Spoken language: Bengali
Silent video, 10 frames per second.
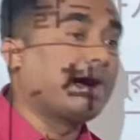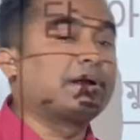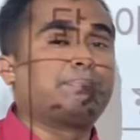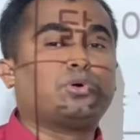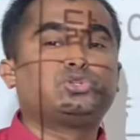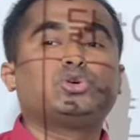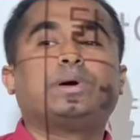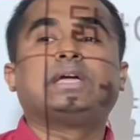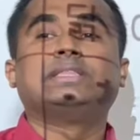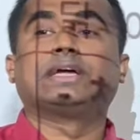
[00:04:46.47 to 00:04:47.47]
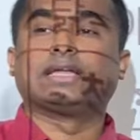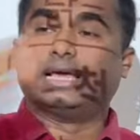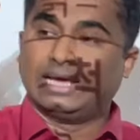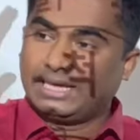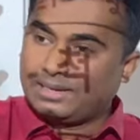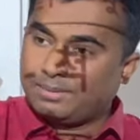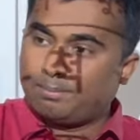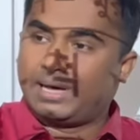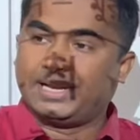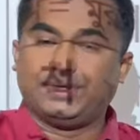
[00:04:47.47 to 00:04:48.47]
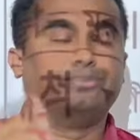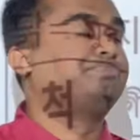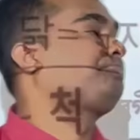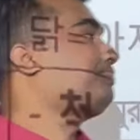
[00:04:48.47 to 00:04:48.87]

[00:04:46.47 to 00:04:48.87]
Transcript: আমরা পশু পাখি দেখলে মারি